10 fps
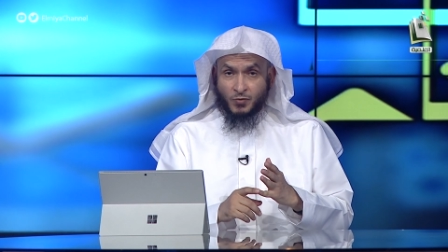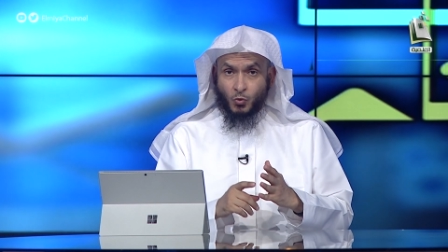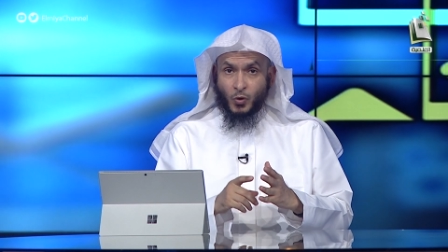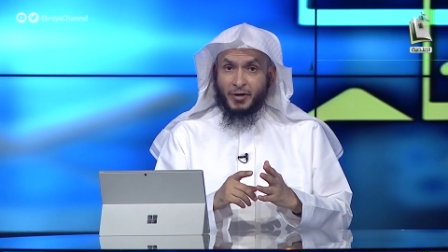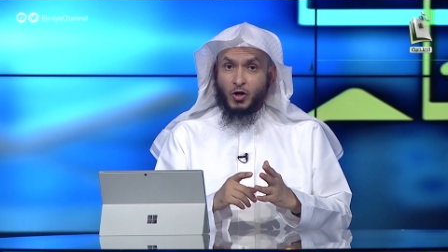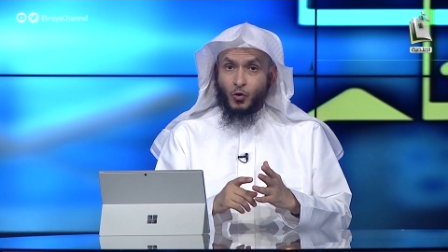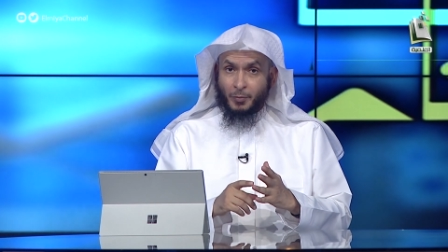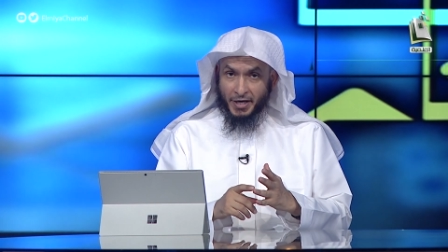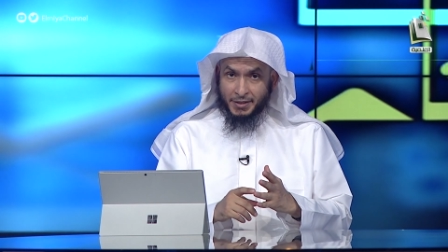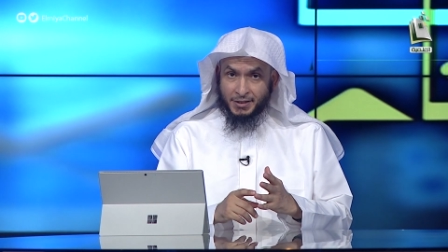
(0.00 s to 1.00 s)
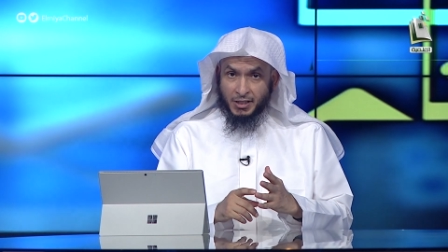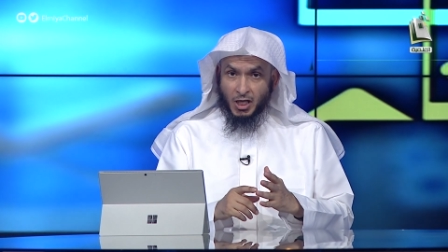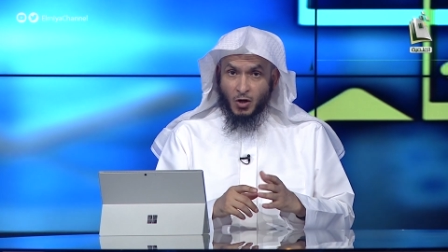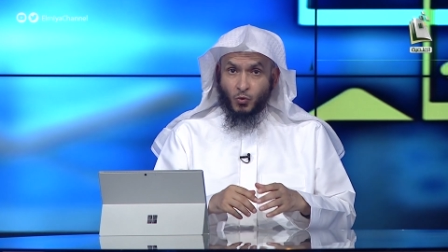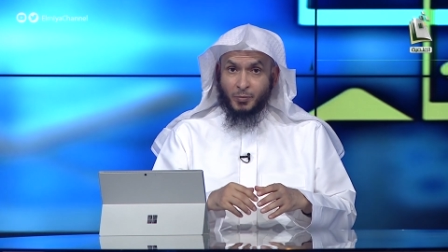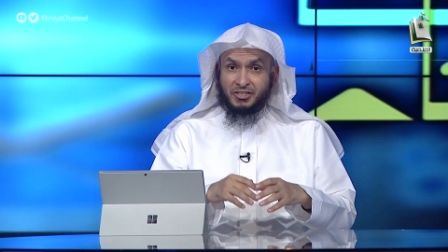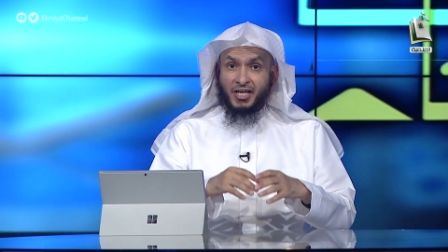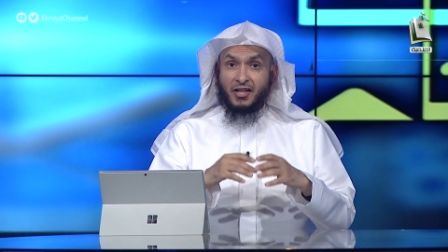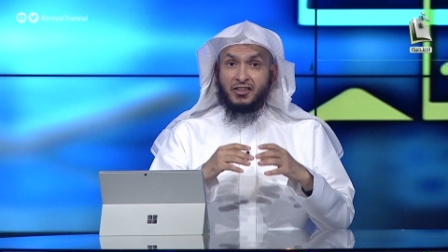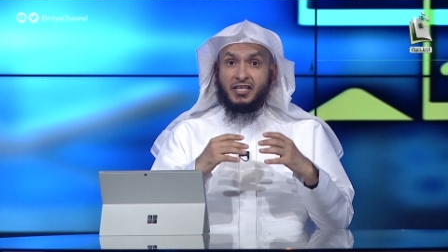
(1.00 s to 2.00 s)
وبالعمره
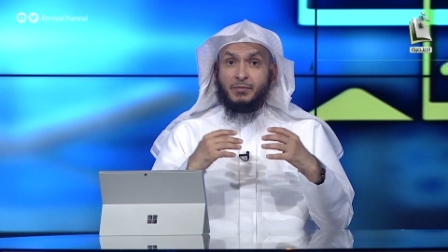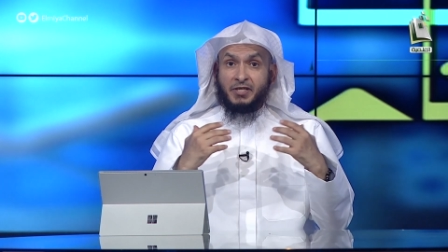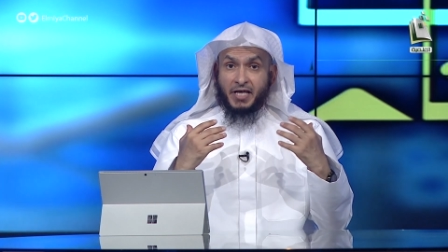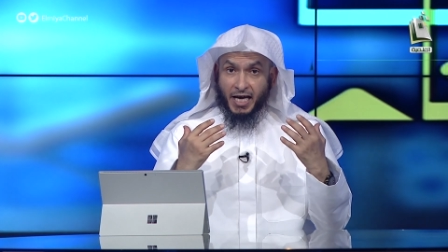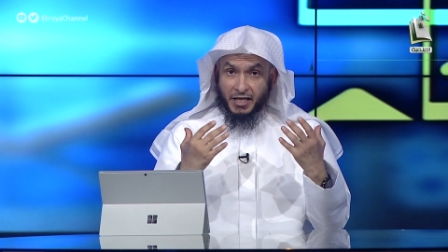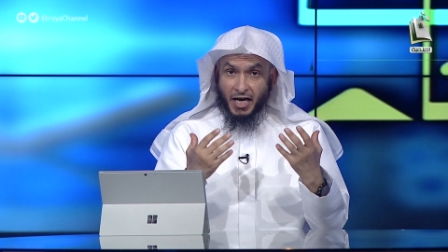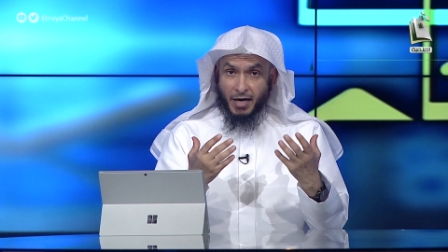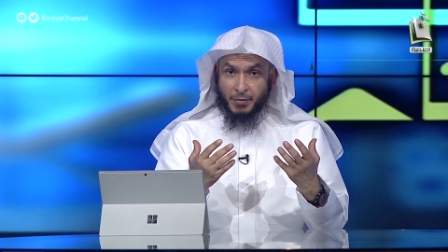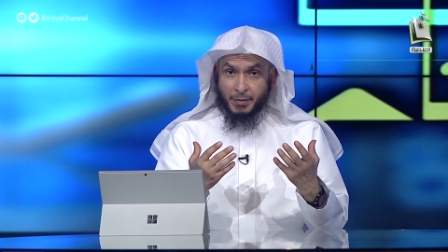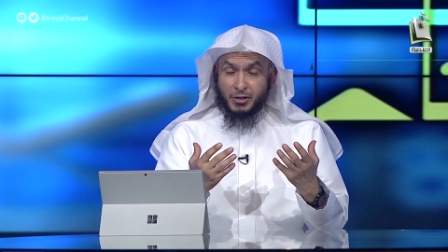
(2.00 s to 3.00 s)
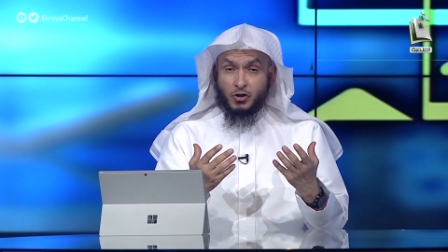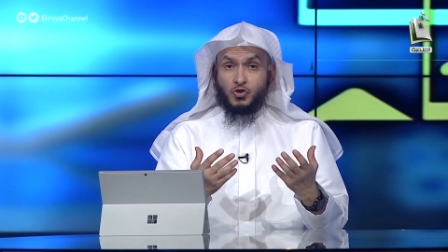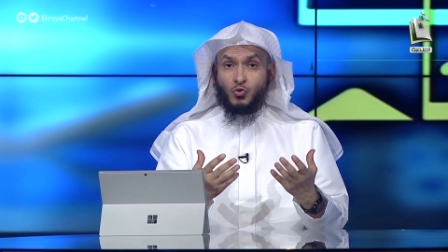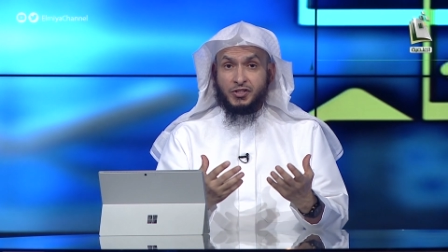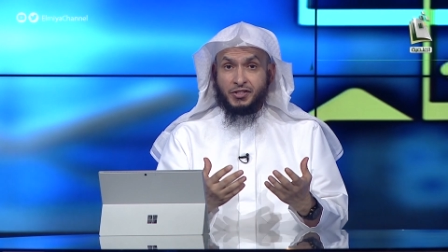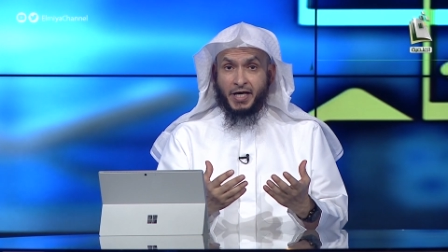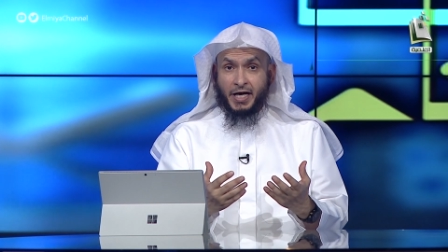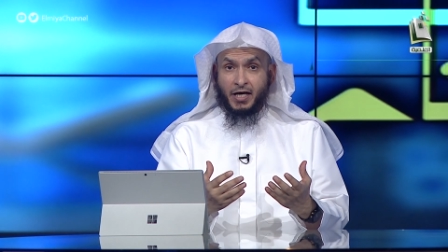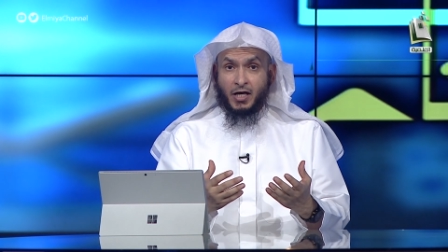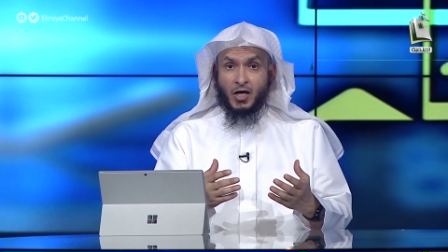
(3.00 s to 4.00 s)
وبتعظيم الكعبه
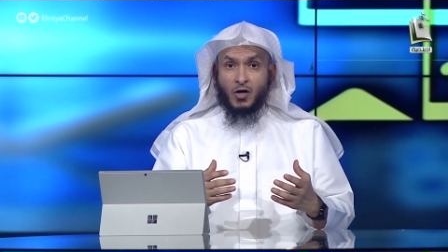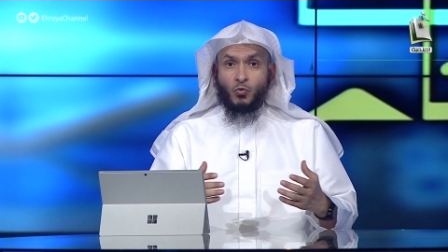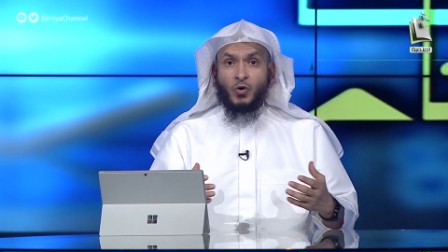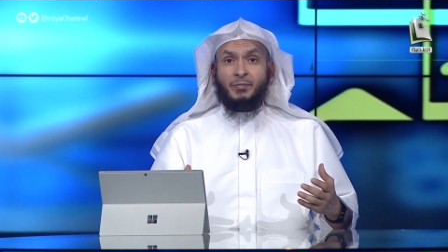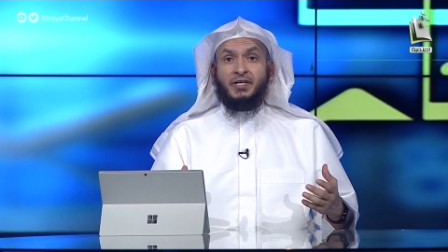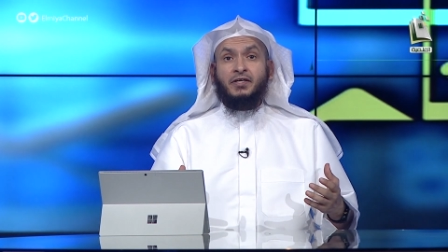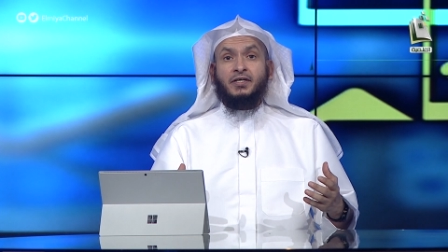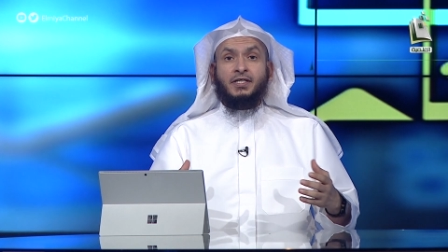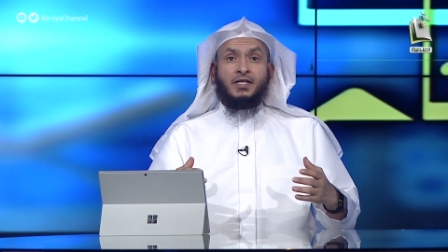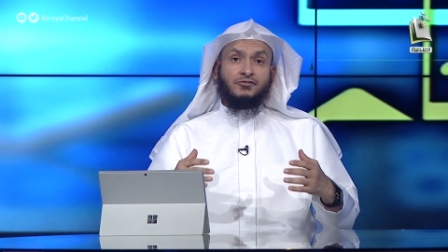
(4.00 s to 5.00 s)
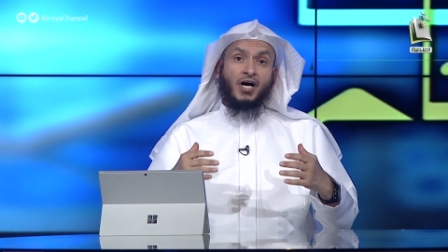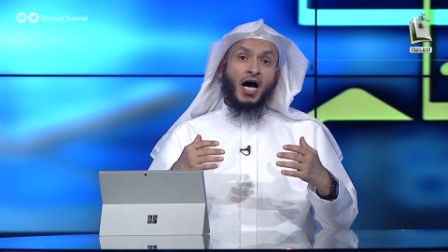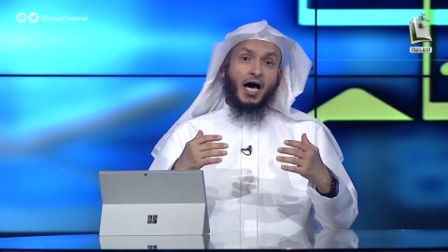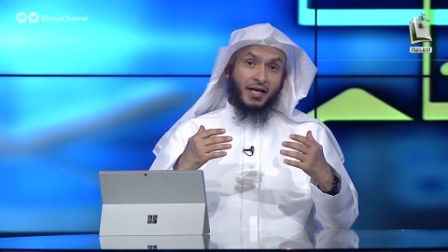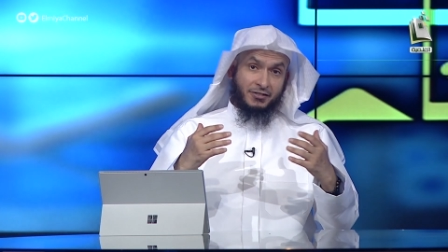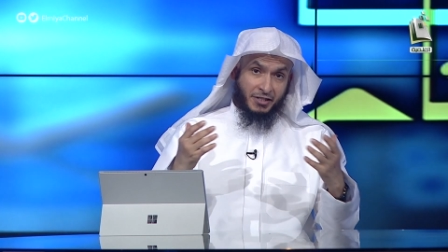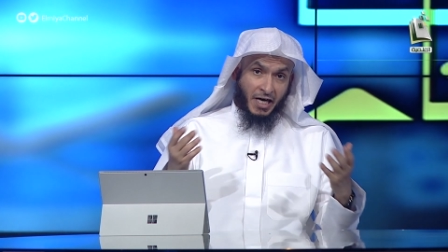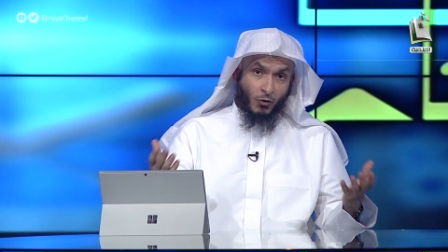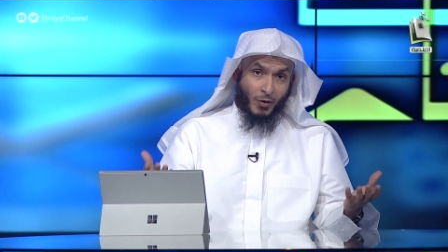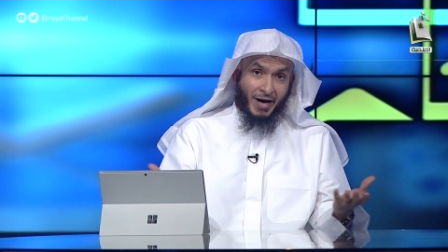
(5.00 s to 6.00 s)
بكسوتها
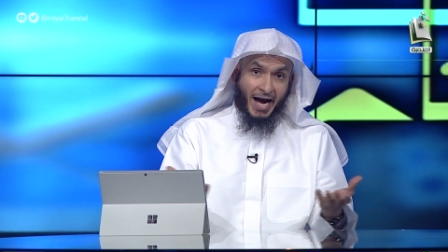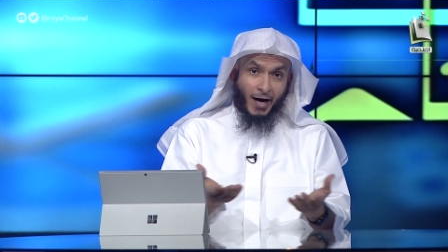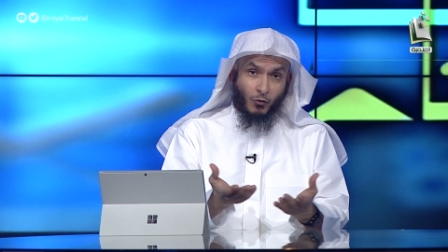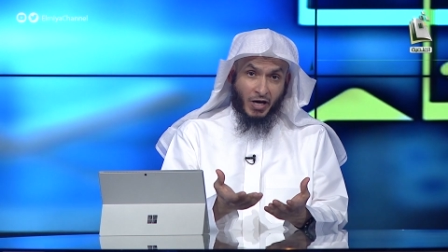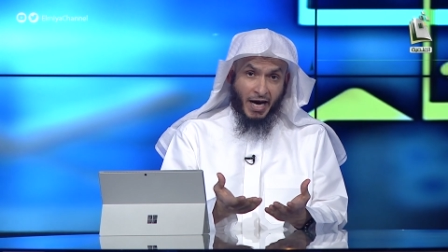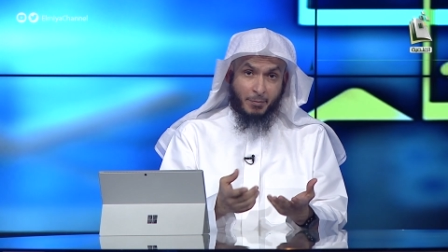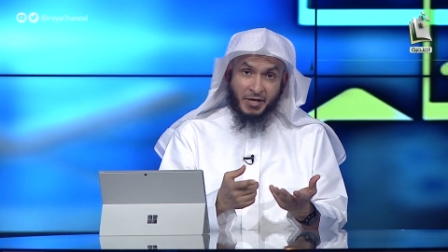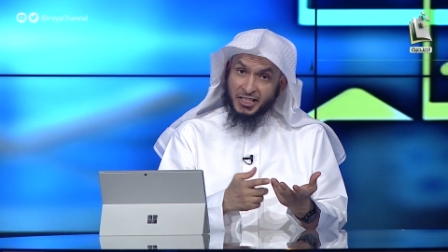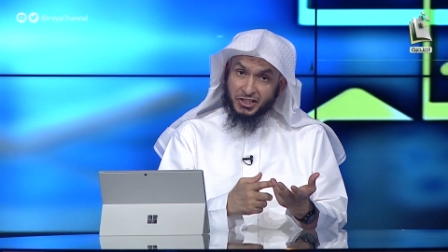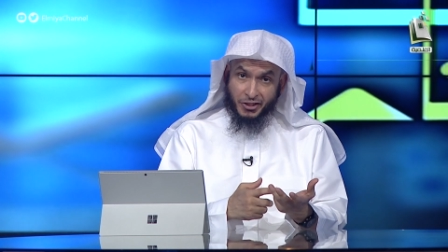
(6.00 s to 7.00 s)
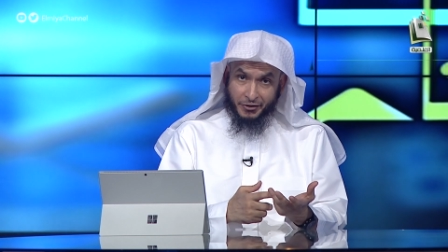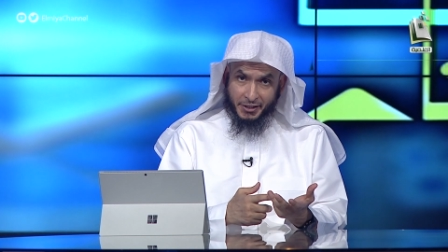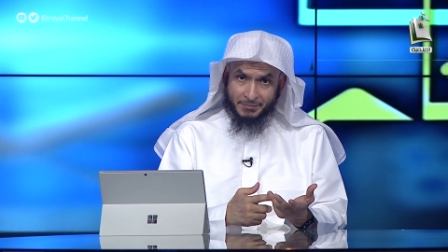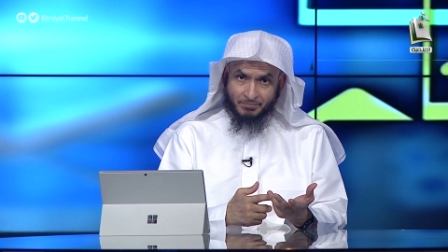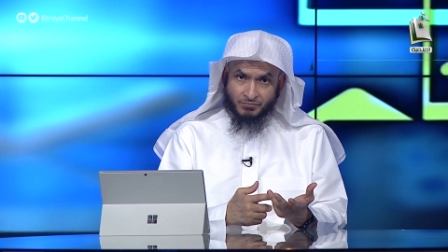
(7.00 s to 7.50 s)
وبطهارتها وما حولها من الشرك